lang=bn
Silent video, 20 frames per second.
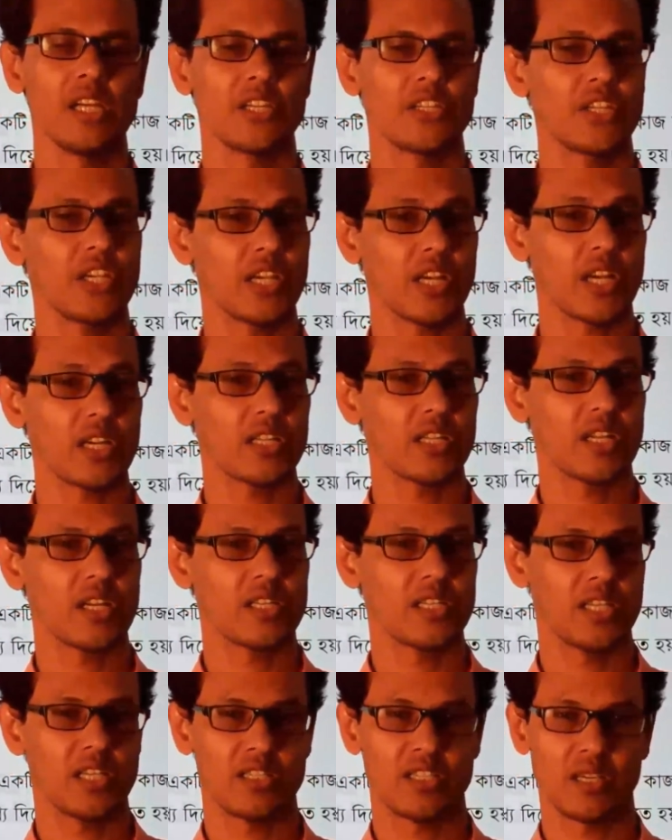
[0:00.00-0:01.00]
শিক্ষার্থীরা
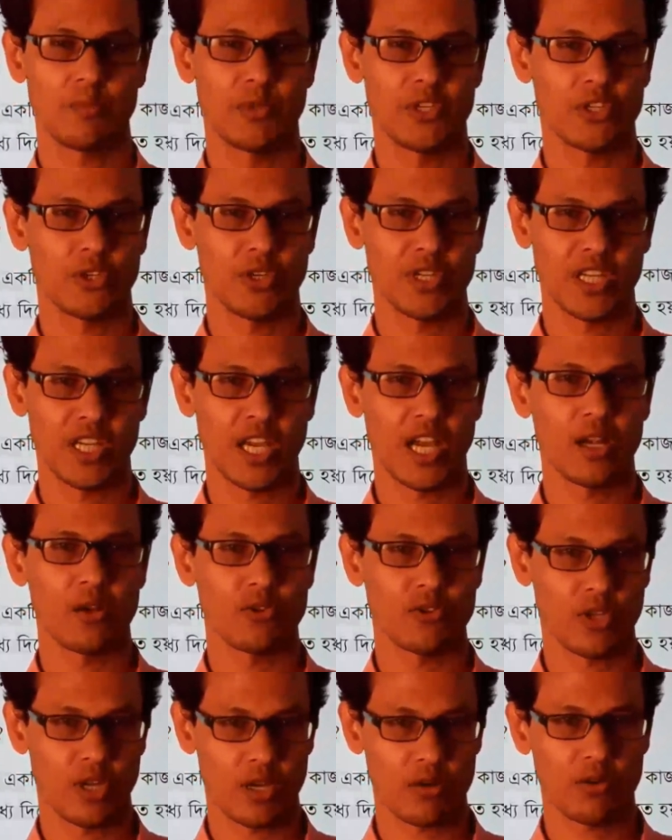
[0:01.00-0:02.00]
যে যে বিষয় নিয়ে
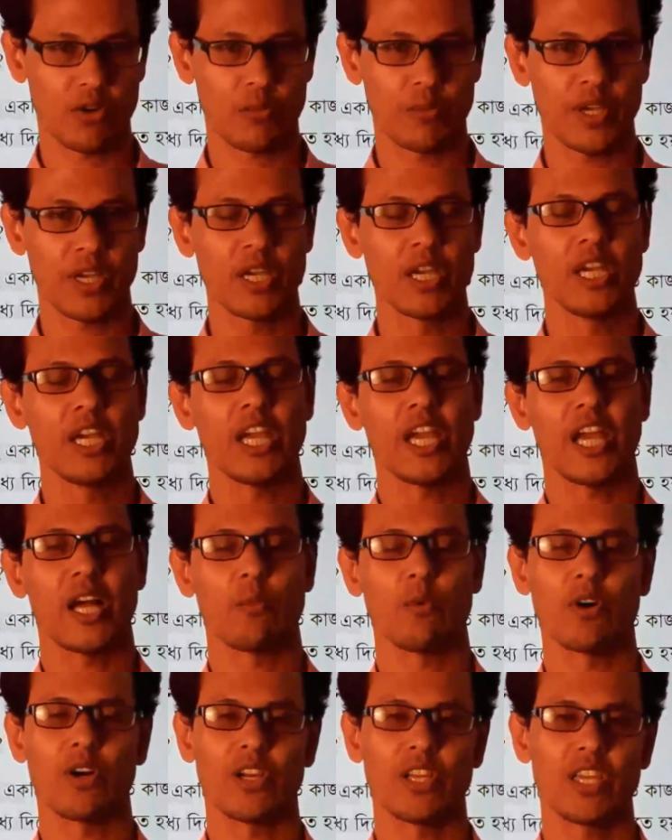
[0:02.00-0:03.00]
আলোচনা করবে
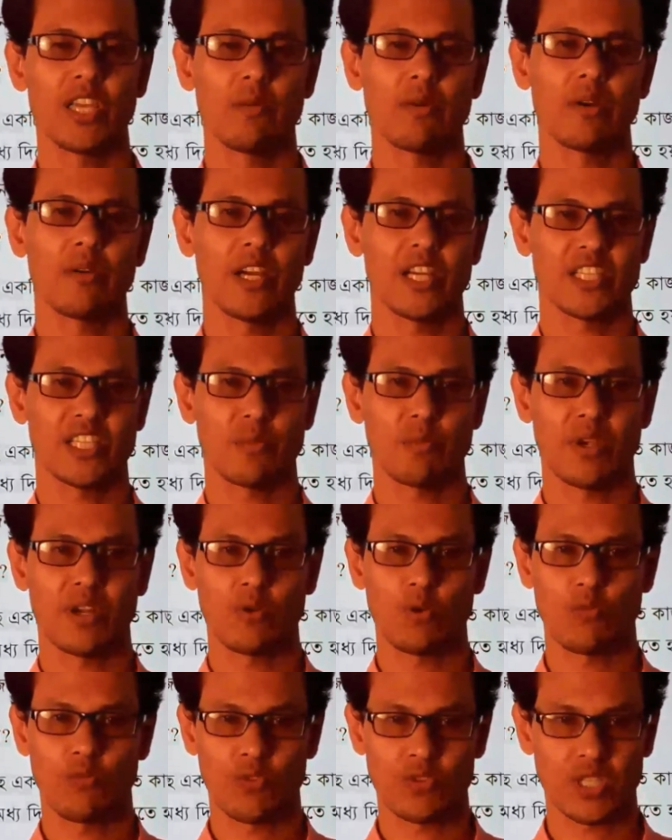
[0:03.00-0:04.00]
এবং কিভাবে অ্যাসাইনমেন্ট
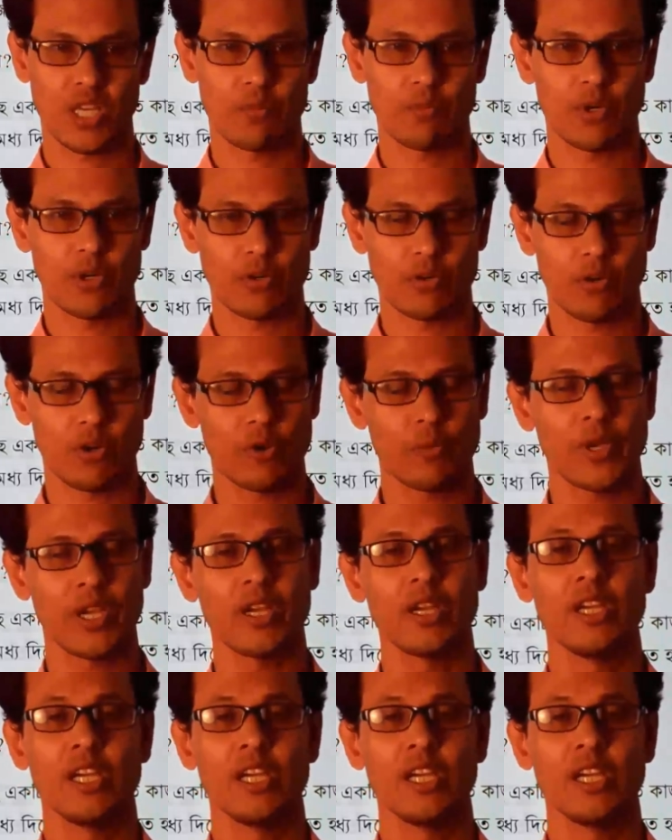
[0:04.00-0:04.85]
উপস্থাপন করবে